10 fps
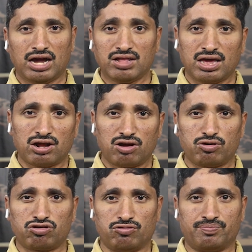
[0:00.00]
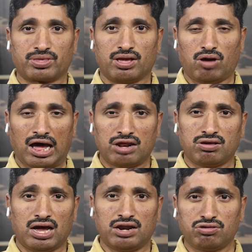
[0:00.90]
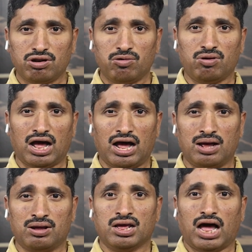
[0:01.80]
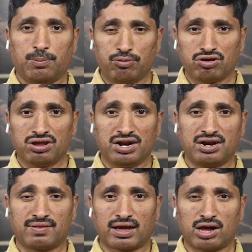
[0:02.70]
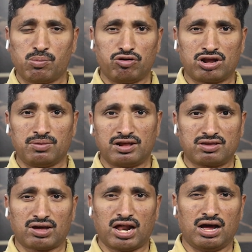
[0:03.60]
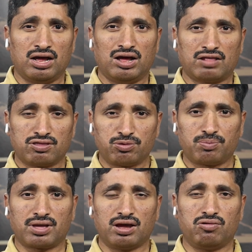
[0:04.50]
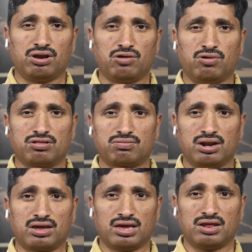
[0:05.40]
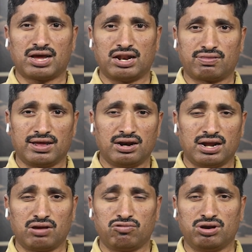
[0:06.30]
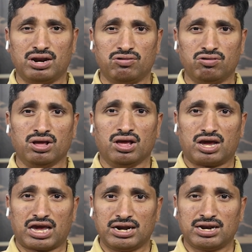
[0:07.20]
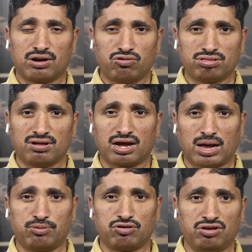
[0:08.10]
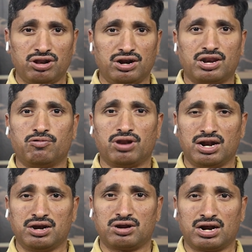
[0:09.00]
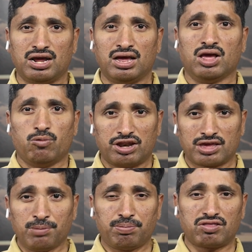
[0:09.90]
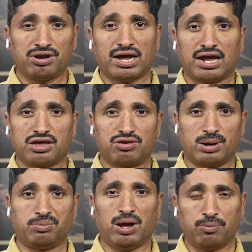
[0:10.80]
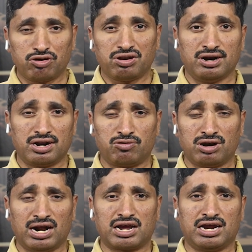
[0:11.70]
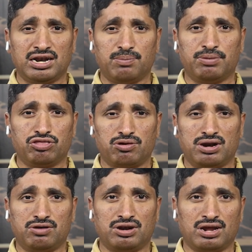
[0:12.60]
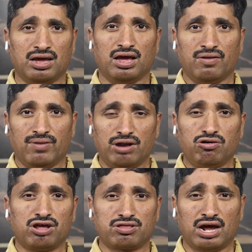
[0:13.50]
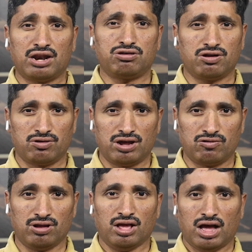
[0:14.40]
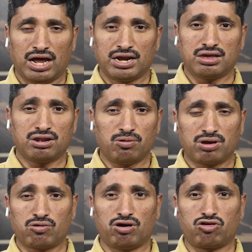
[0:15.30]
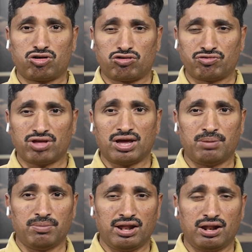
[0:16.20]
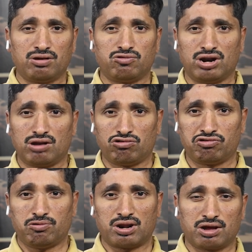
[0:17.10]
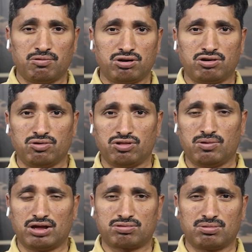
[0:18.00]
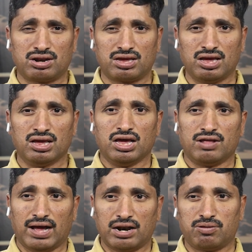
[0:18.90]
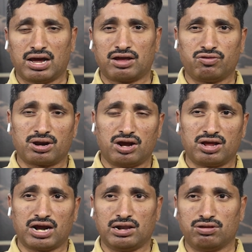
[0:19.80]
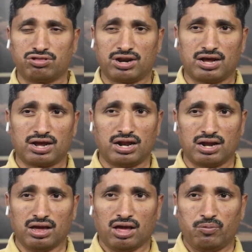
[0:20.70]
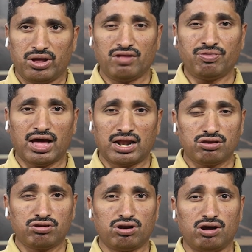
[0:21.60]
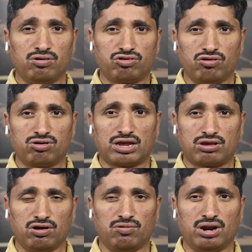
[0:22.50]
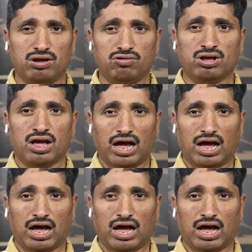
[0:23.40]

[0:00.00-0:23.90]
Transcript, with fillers: అయితే ఇక్కడ విషయం హరి హరీష్ రావు ఆ అపోజిషన్ లీడర్ దక్కకపోవటం మీద చాలా అసంతృప్తిగా ఉన్నారు వాస్తవానికి చాలా సీరియర్ నాయకుడు నేను కేటీఆర్ కోసం నాకు అపోజిషన్ లీడర్ ఇవ్వరా అనేటు కాడ వర్కింగ్ ప్రెసిడెంట్ ఆయనకి ఇచ్చినప్పుడు అపోజిషన్ లీడర్ ఇవ్వటం నాకేంటి అభ్యంతరం అనేటువంటి దానిలో అసలు హరీష్ రావు ఉన్నారు హరీష్ రావుకి సొంత ఎమ్మెల్యేలు అంటూ ఉన్నారు సొంత వర్గం అంటూ ఉంది వాస్తవానికి దానం నాగేంద్ర కానీ కడియం శ్రీయర్ కానీ వీరంతా హరీష్ రావుతో టచ్లో ఉన్నారు